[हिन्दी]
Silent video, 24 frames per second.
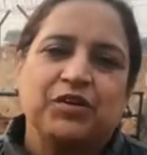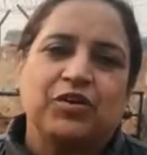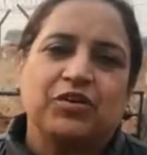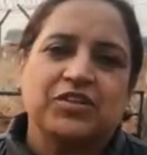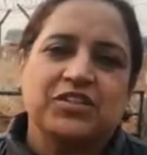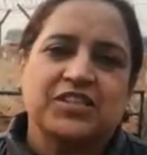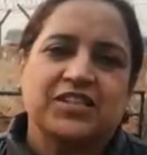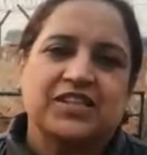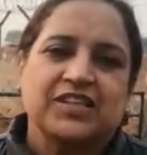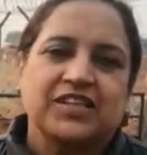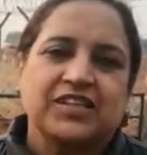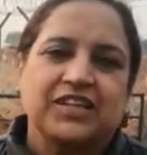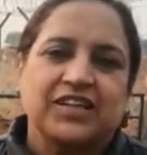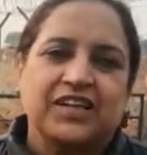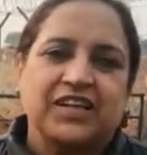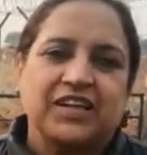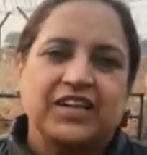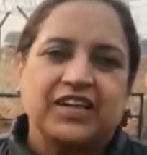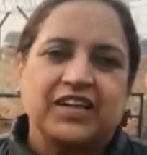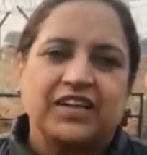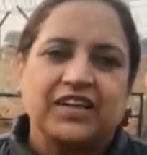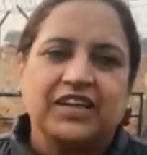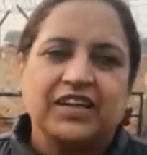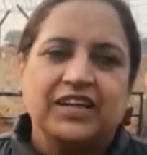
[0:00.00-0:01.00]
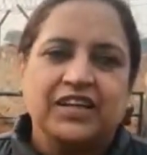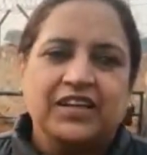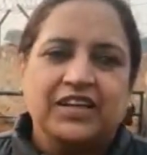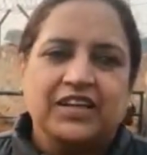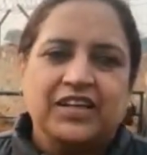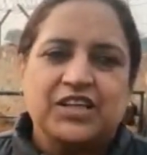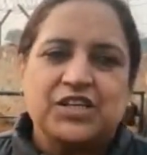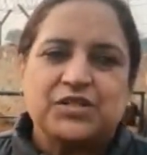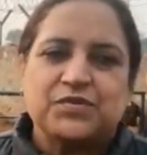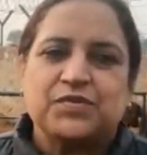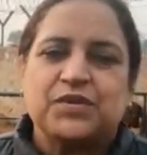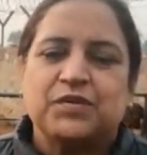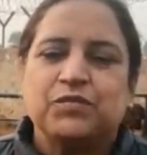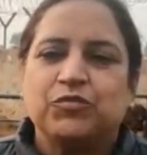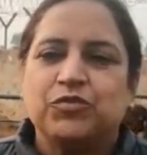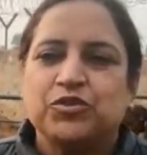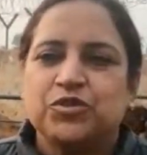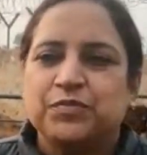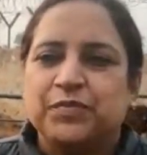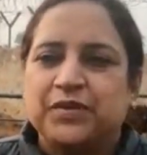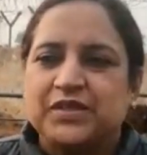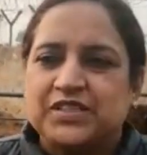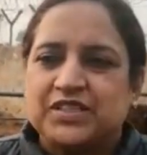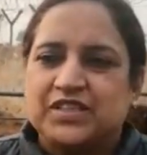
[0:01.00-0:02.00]
ऑक्शन कर रहे हैं इसमें हम कुछ
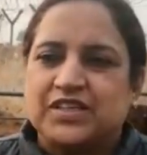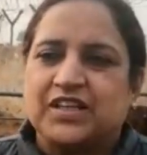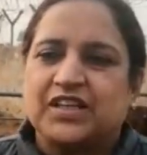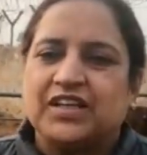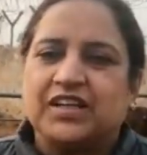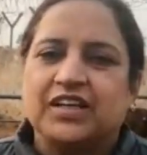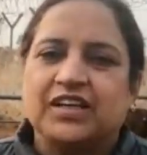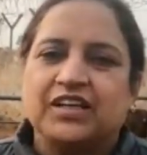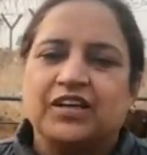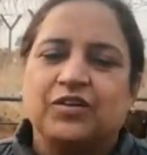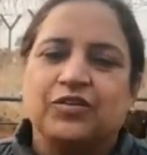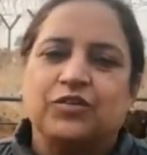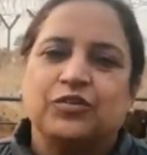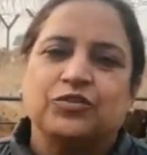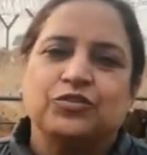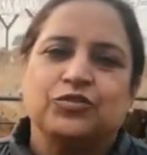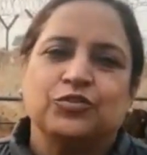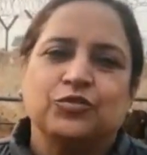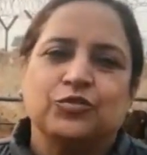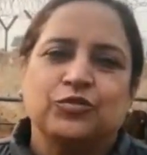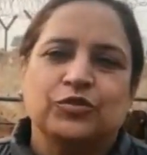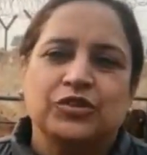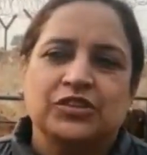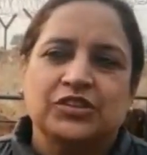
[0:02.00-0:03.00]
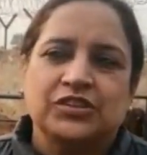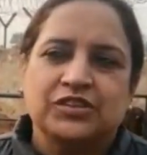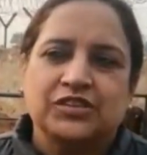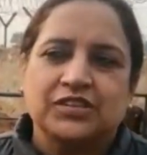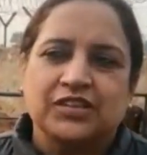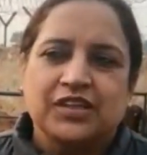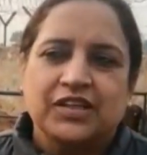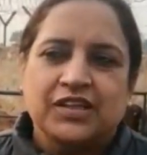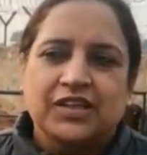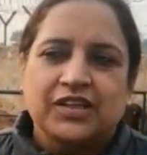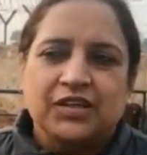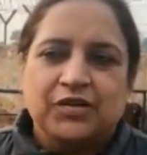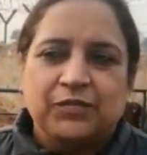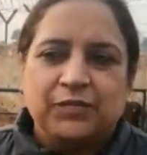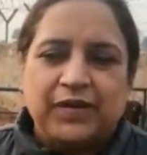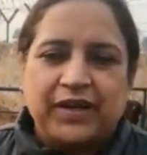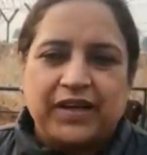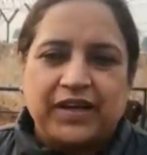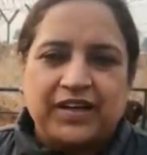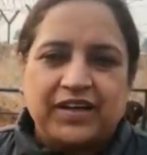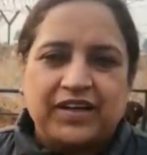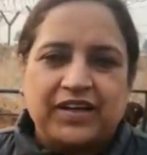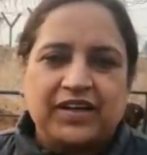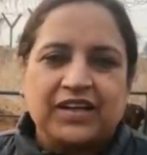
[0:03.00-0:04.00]
बछड़ियाँ और जो कुछ
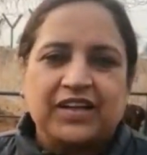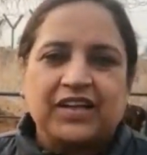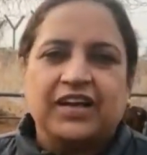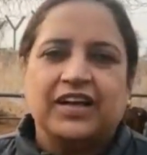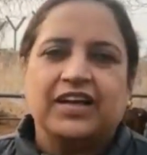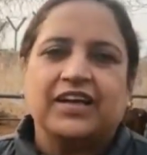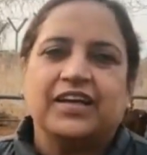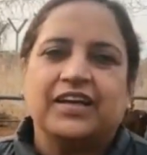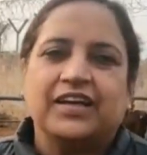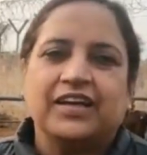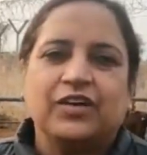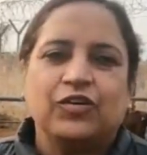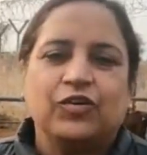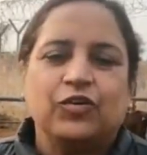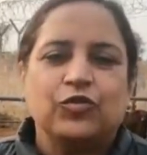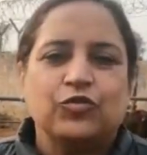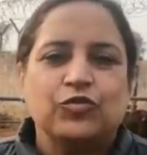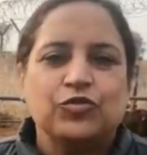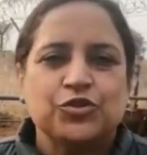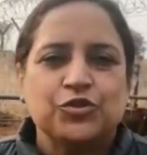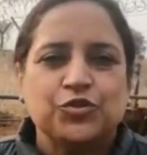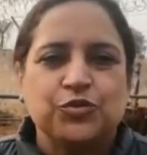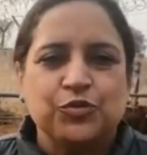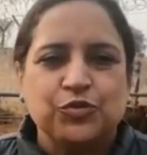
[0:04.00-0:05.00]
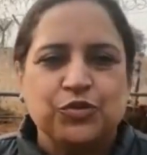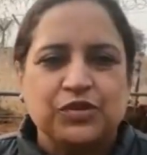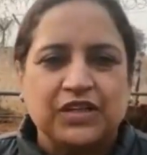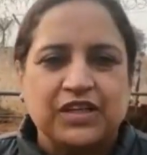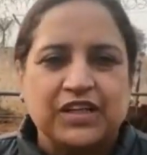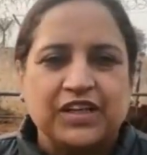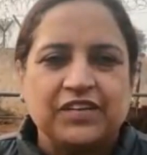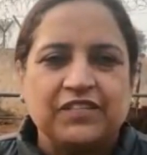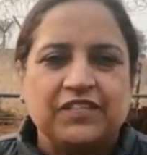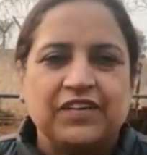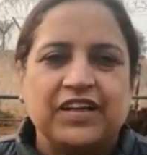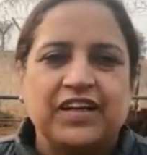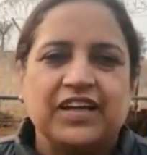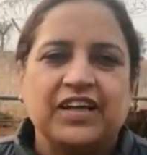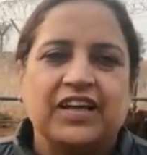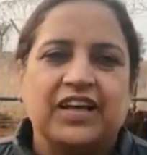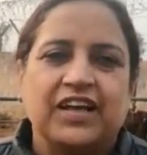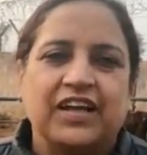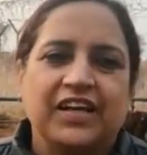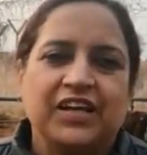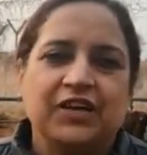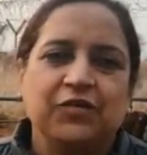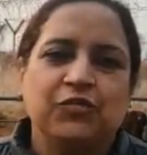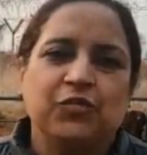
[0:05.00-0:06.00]
प्रेग्नेंट गायें हैं और कुछ दूध देने वाली
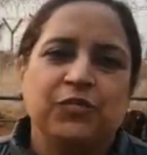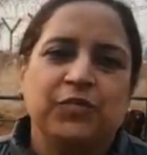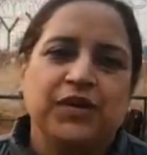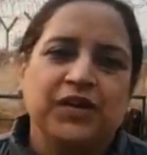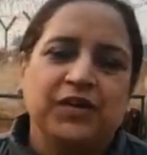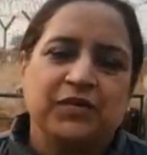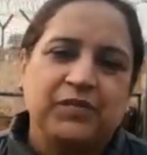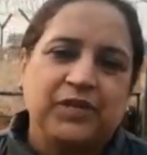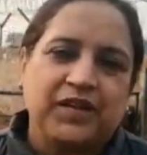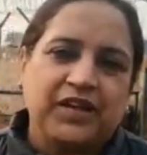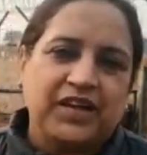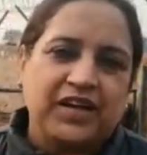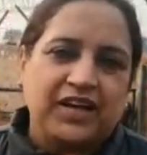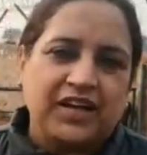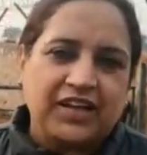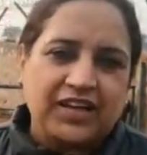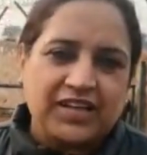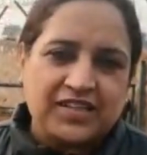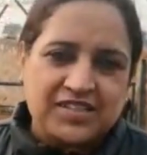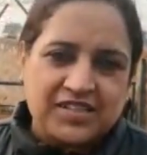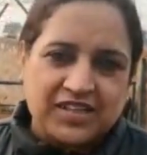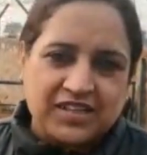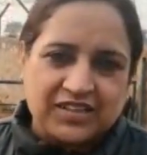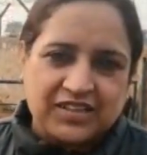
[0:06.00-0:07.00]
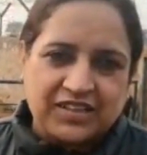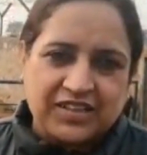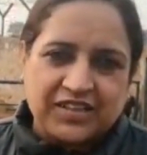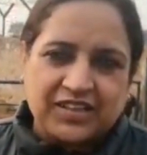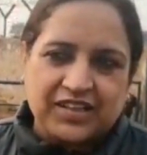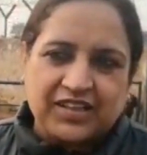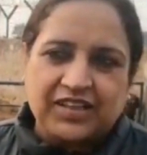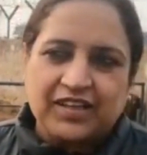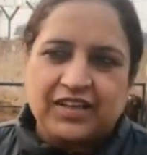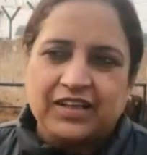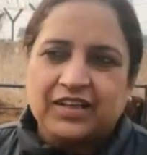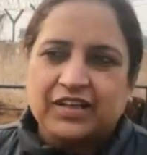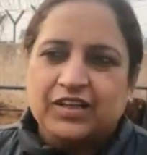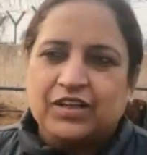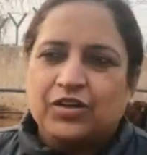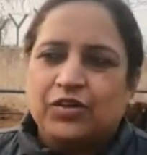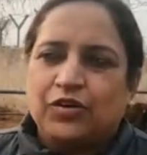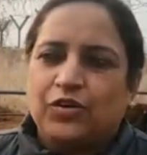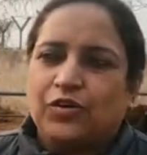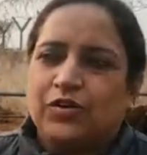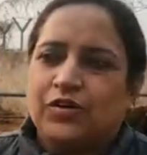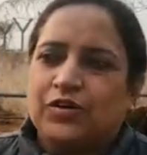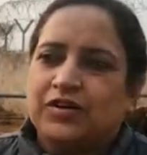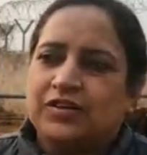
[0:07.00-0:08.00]
गायें हैं वो भी हम निकालना चाहते हैं
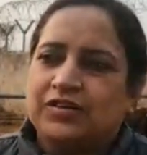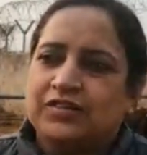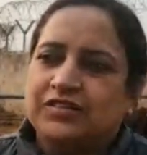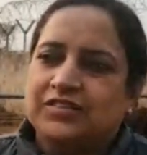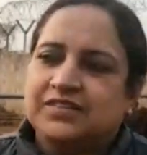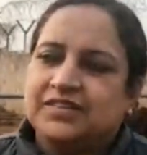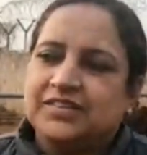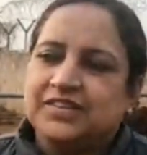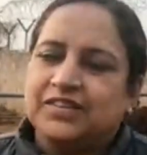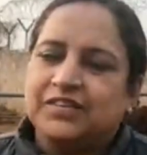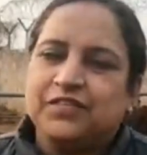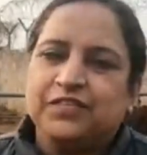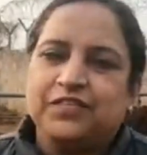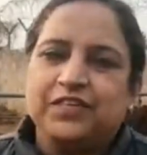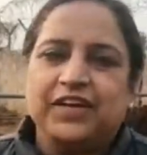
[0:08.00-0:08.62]
और सिर्फ